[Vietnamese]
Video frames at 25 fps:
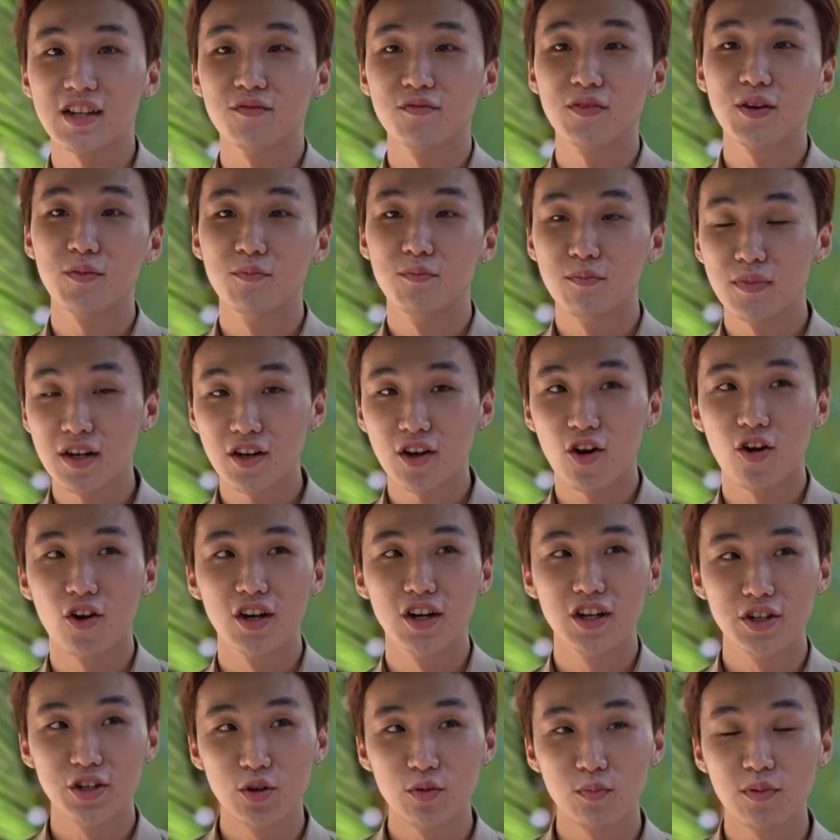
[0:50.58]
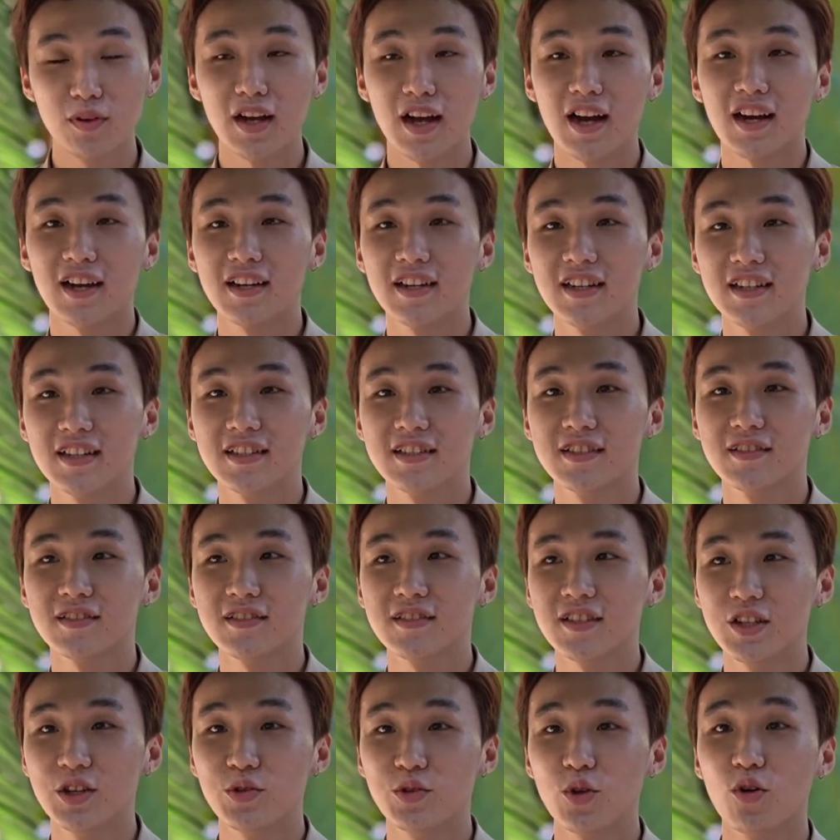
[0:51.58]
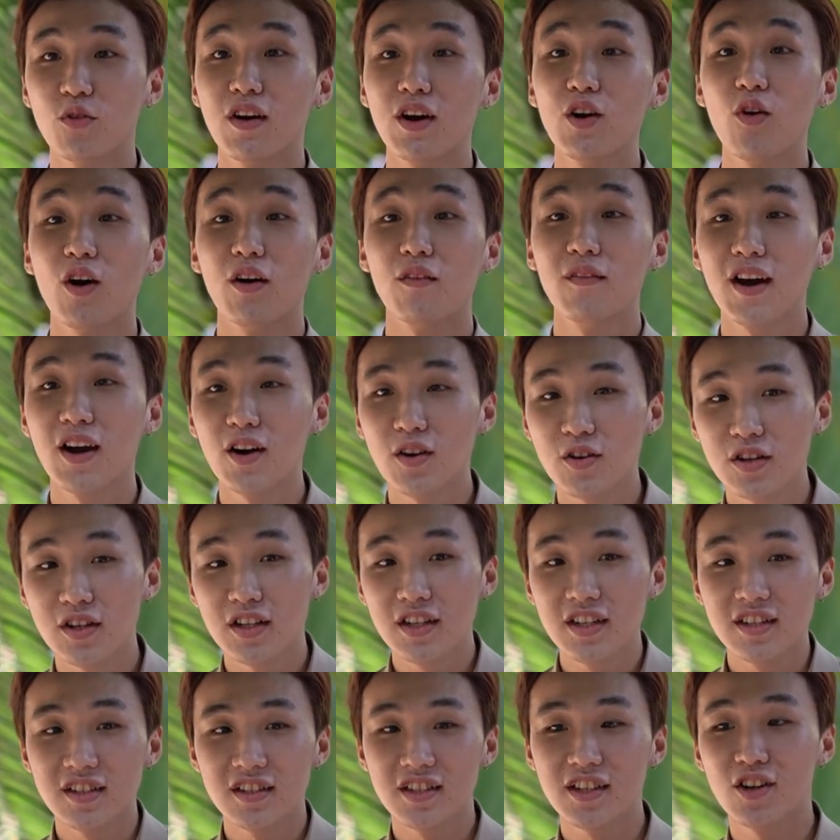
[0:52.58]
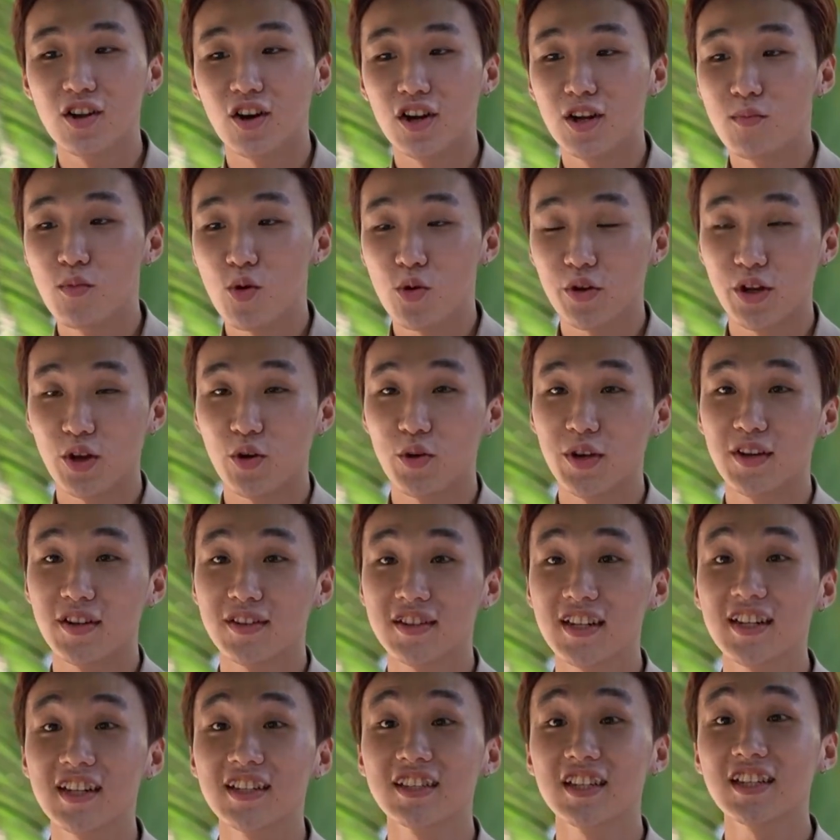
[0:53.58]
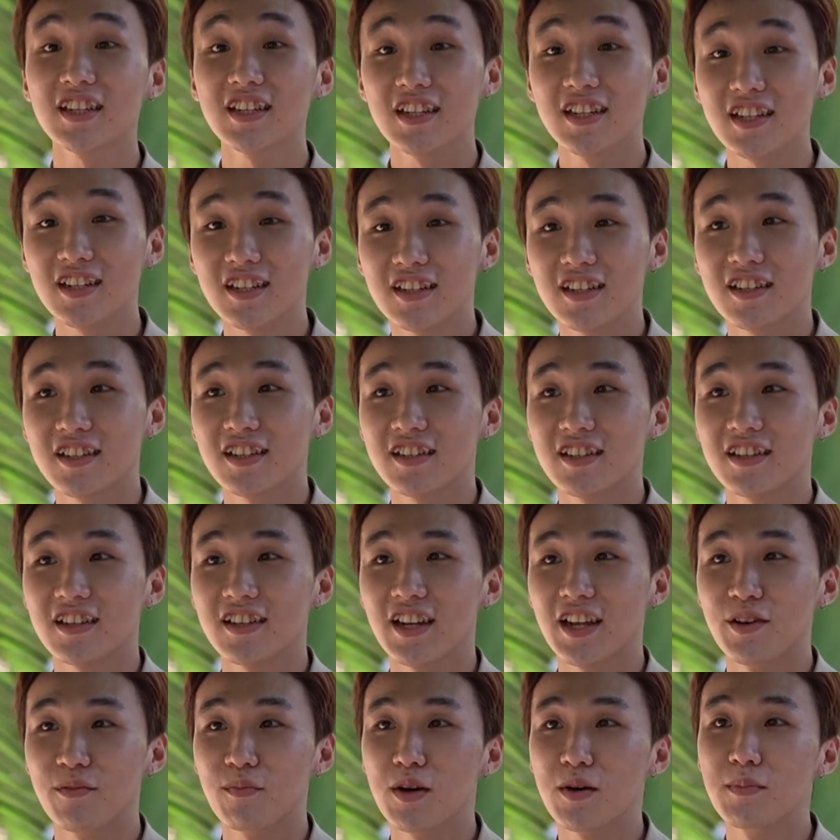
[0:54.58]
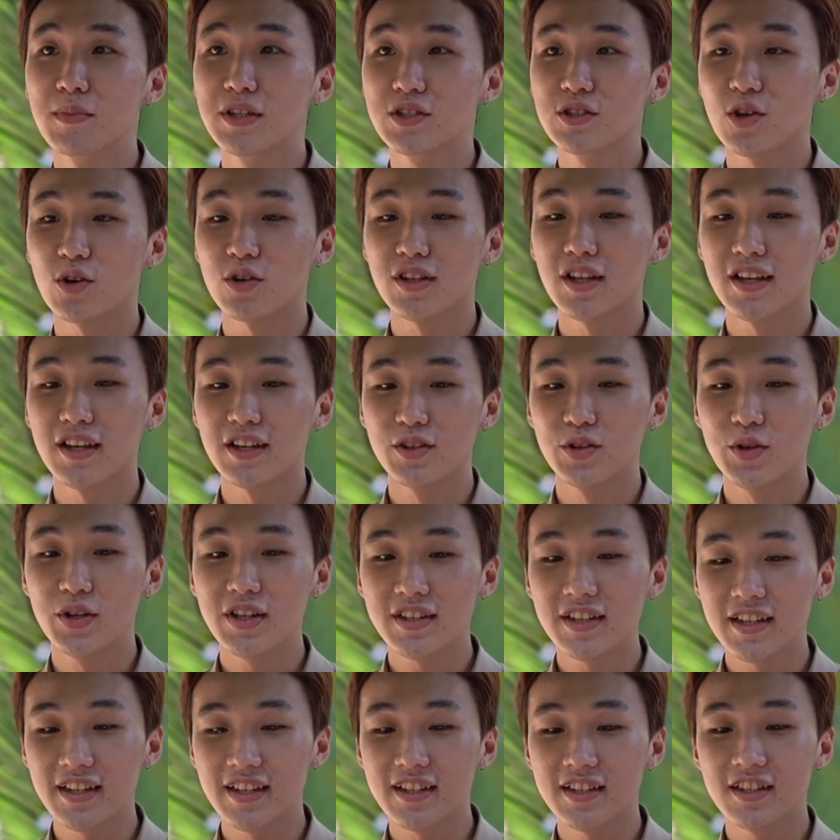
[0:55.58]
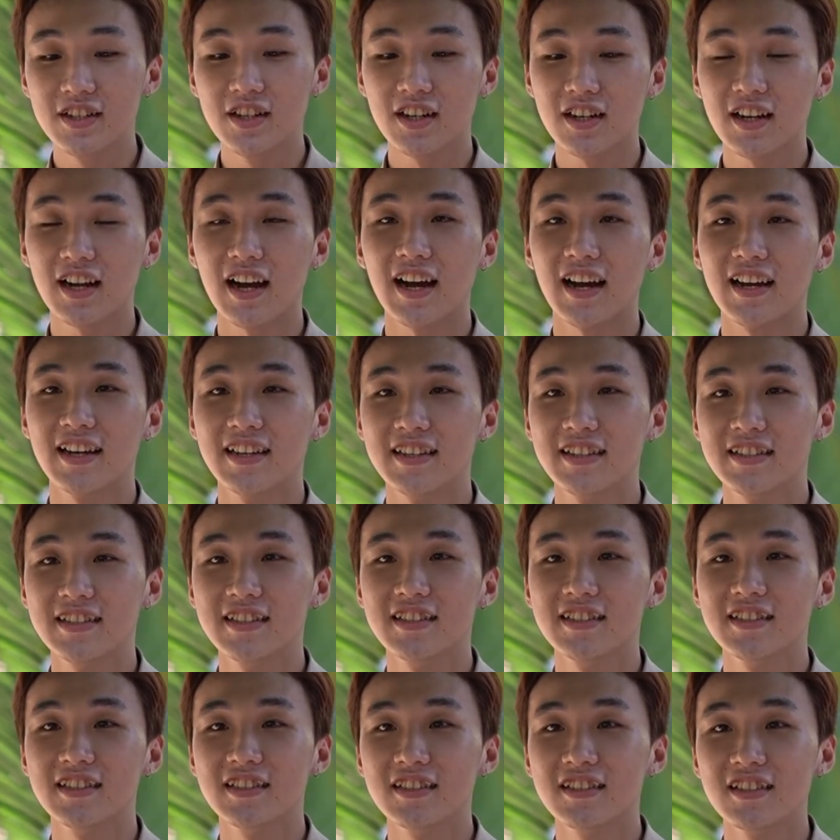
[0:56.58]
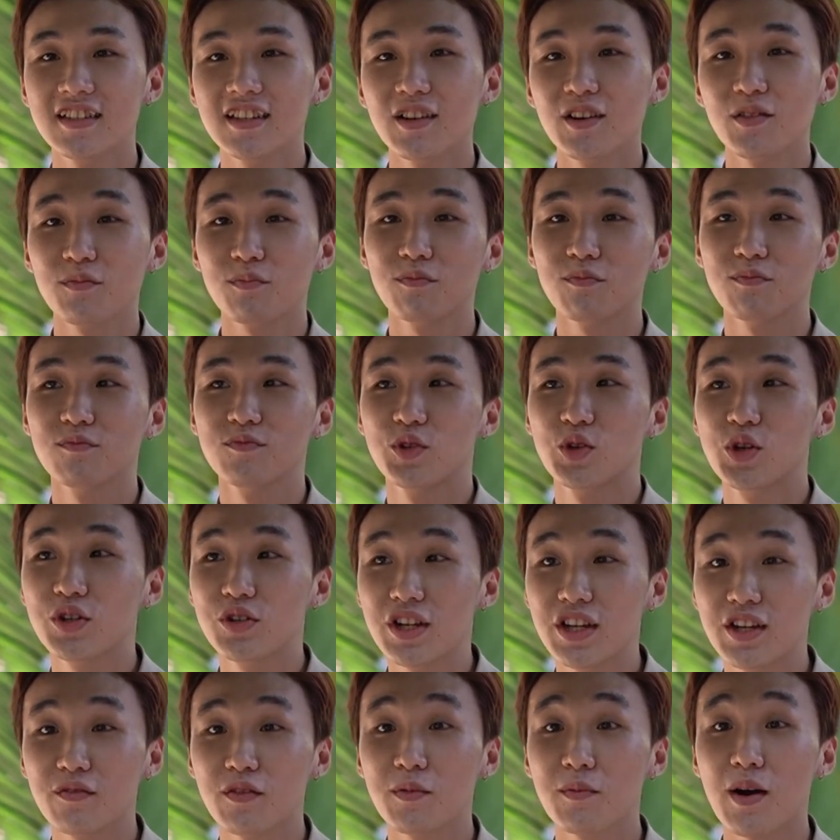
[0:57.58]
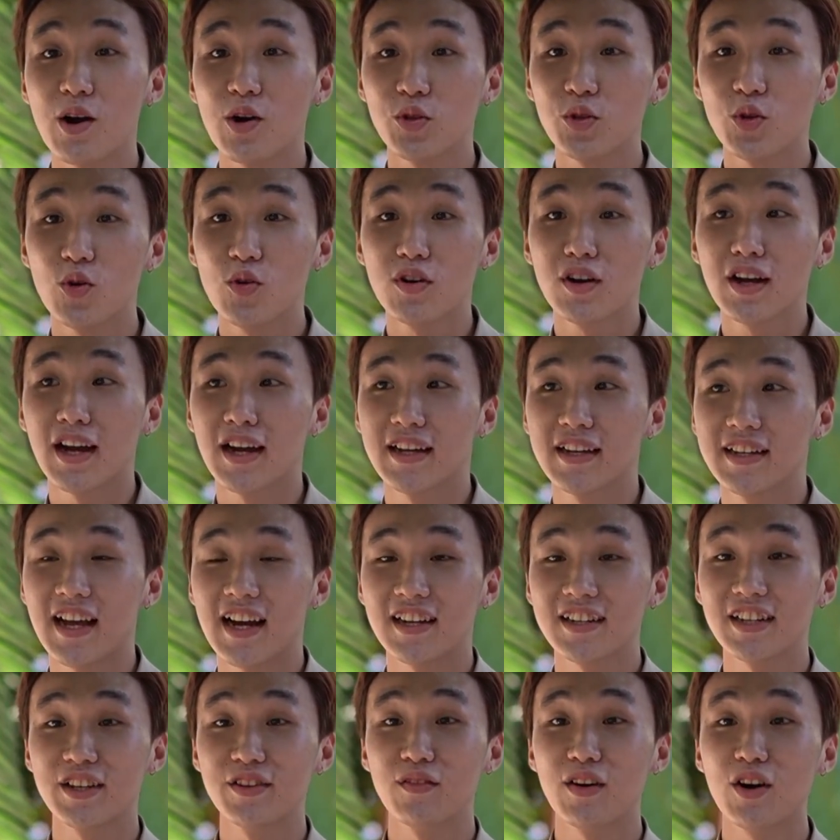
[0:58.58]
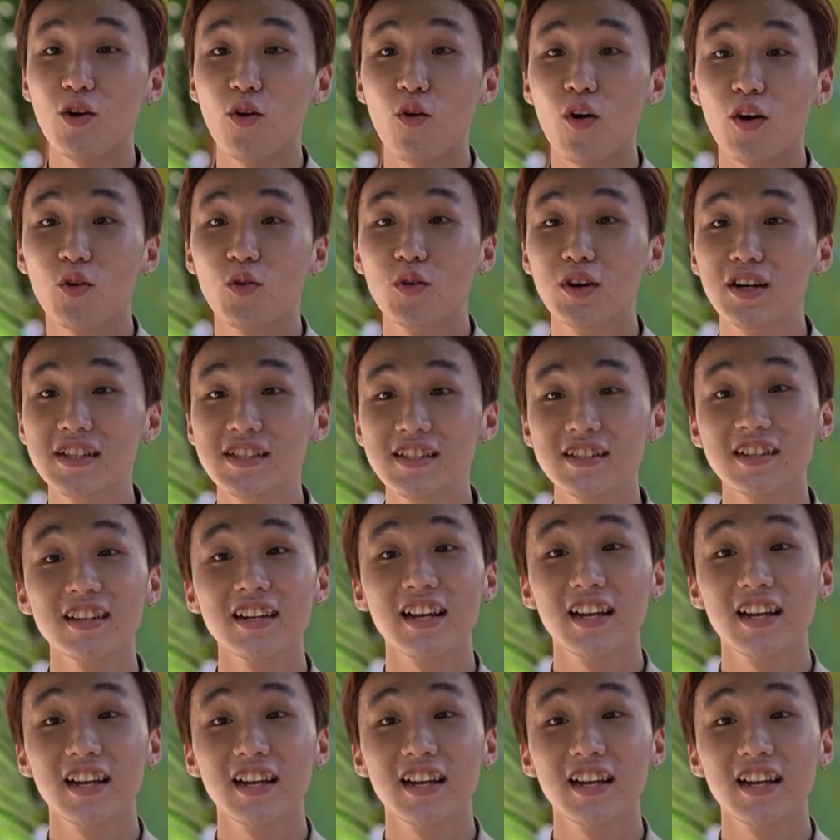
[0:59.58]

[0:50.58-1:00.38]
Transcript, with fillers: sản phẩm mà có ứng dụng các uh, yếu tố văn hóa vào thì đó là một dấu hiệu rất là tích cực để mà mình có thể duy trì được cái duy trì và bảo tồn cái giá trị văn hóa của người xưa